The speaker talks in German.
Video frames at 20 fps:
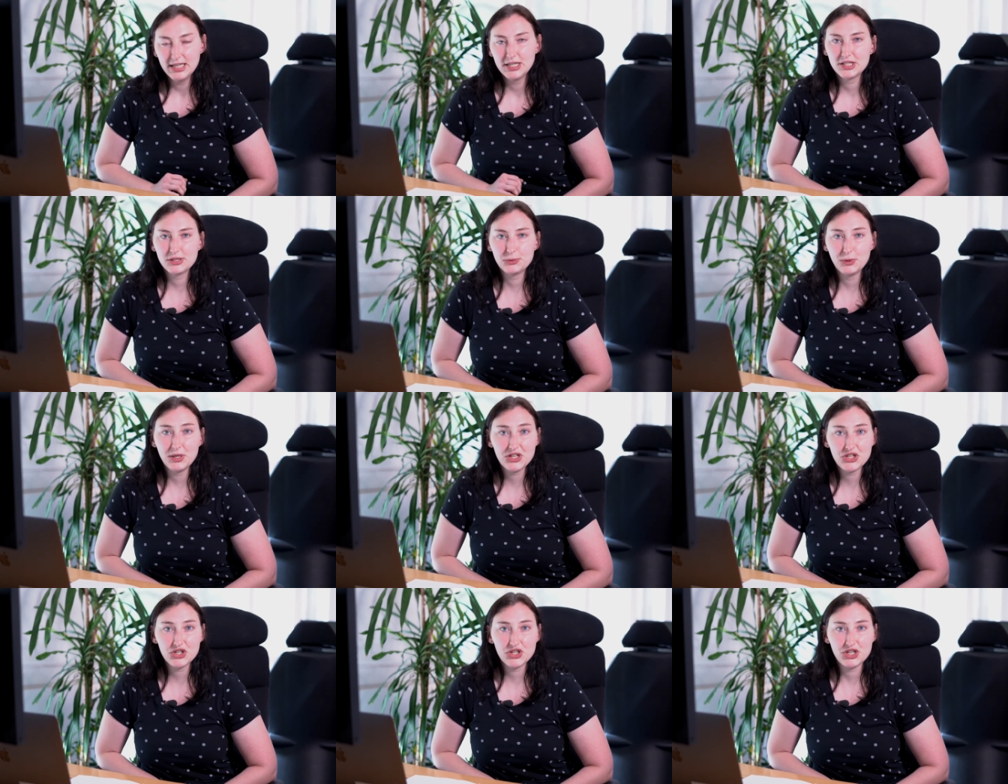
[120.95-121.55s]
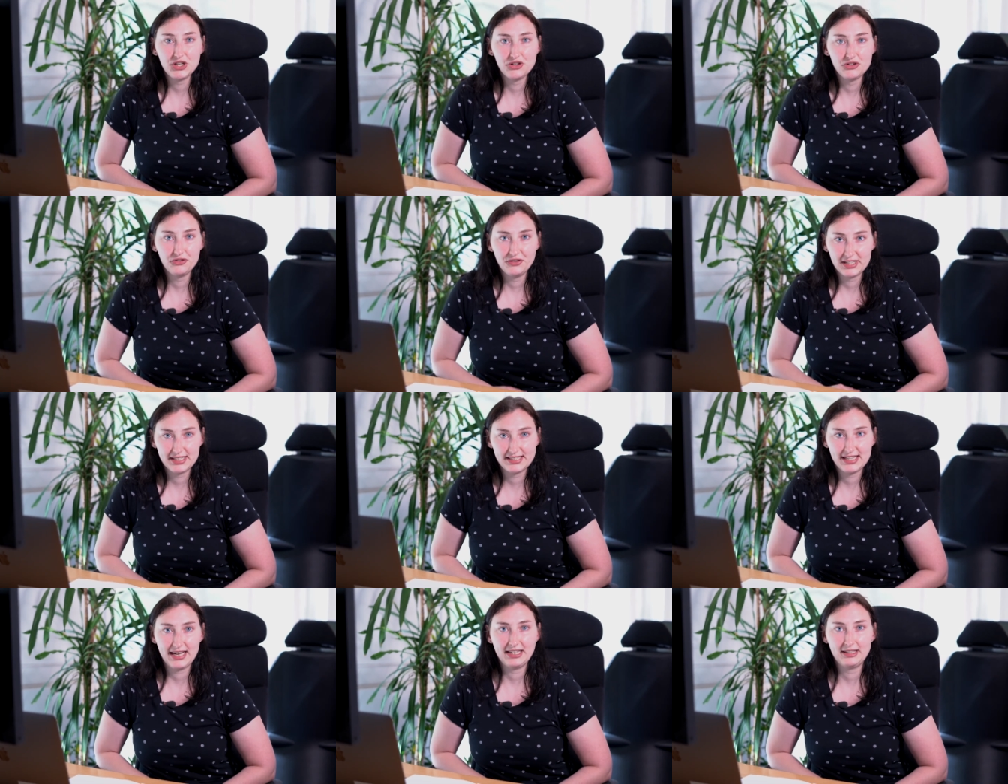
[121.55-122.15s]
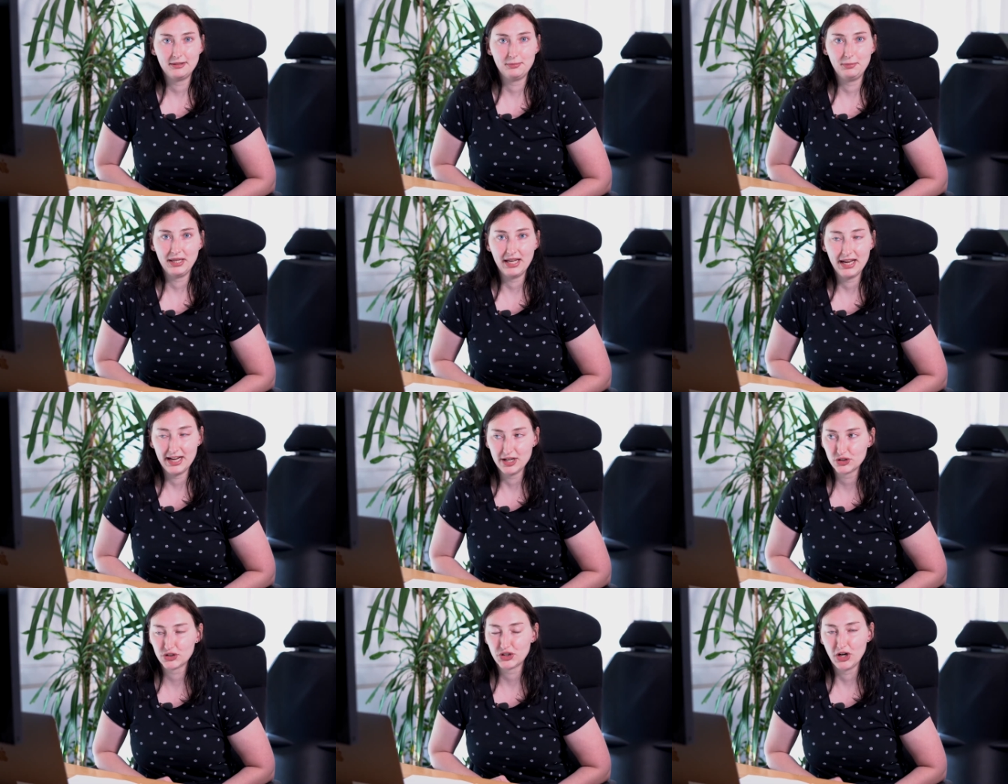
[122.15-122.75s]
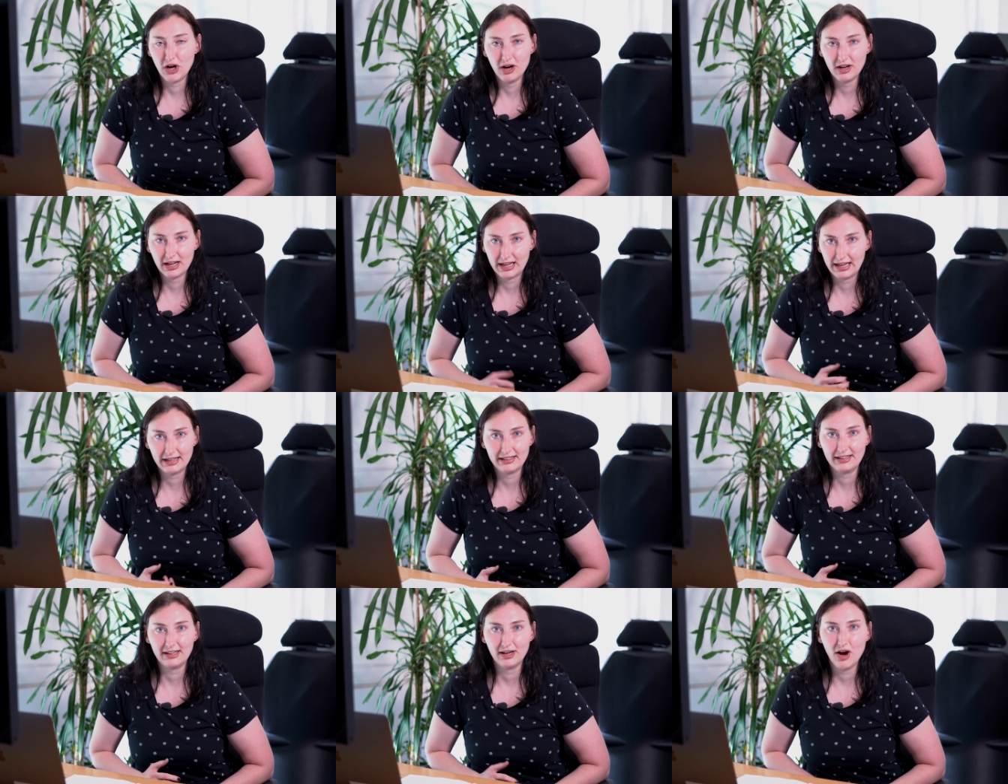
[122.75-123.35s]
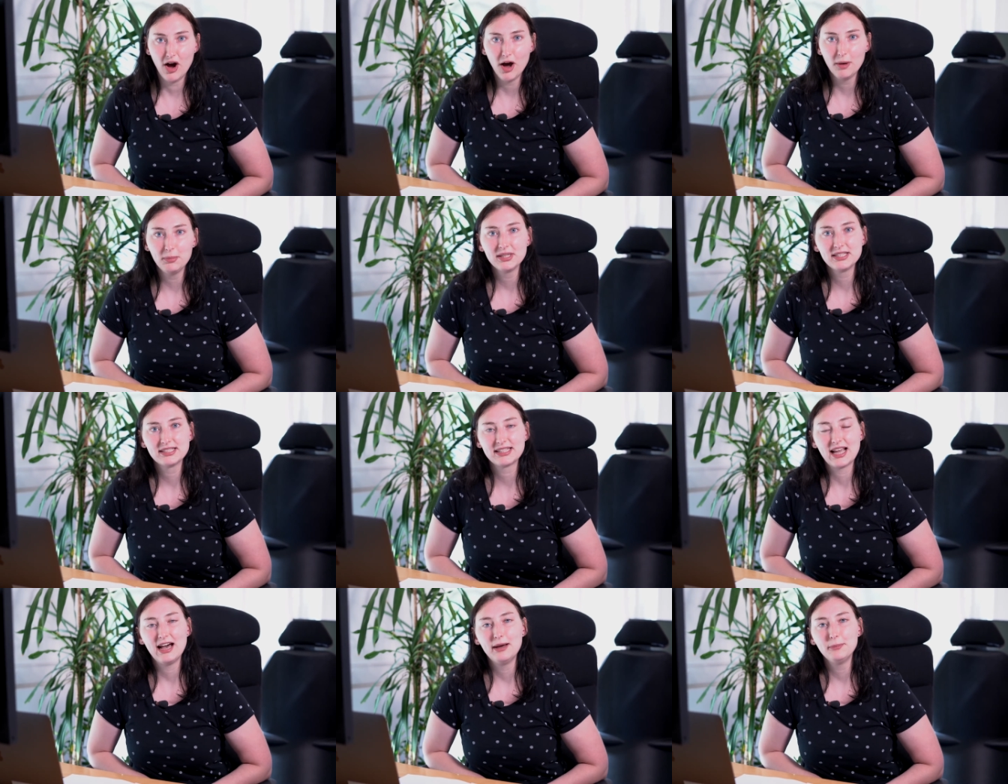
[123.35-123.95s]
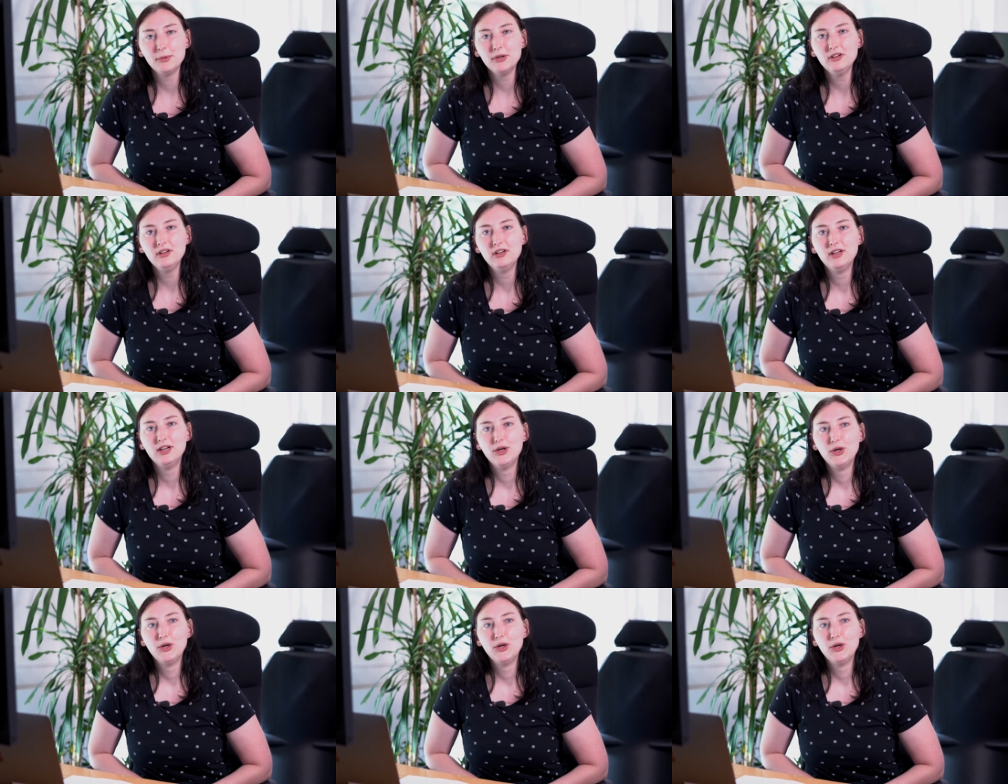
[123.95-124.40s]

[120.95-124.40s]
Switch ist, wie gesagt, mein erster richtiger Arbeitsgeber.